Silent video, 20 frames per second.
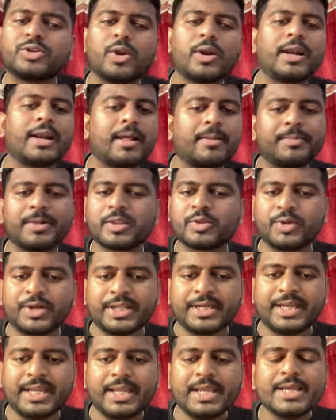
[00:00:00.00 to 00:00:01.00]
ডলার আমরা ধরে
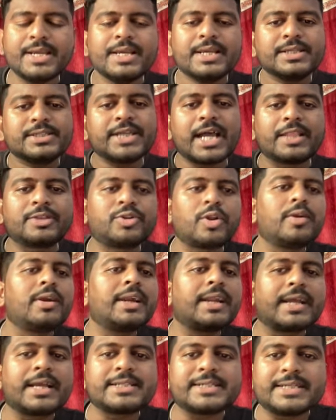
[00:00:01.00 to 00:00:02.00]
নিই সাত
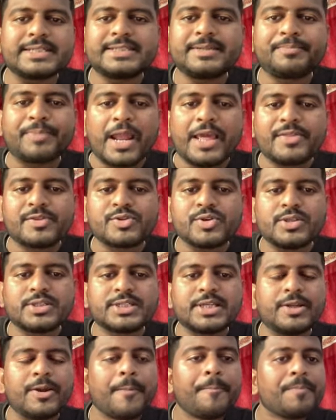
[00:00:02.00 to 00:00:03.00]
ডলারের কাছাকাছি প্রাইস
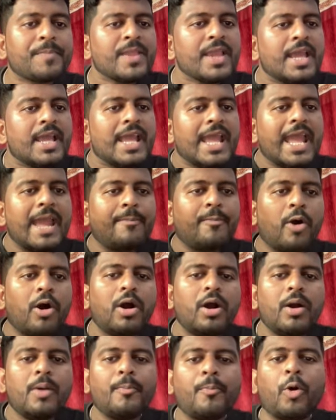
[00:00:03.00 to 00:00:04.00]
চলছিল এবং
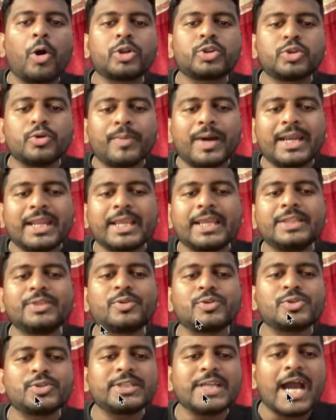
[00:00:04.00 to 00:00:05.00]
বর্তমানে
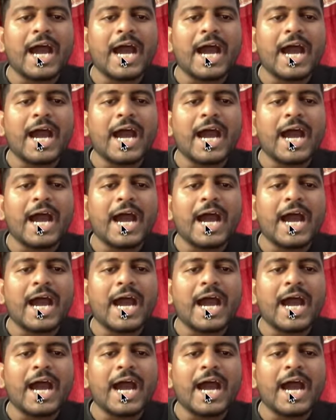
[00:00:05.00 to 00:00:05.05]
কিন্তু যদি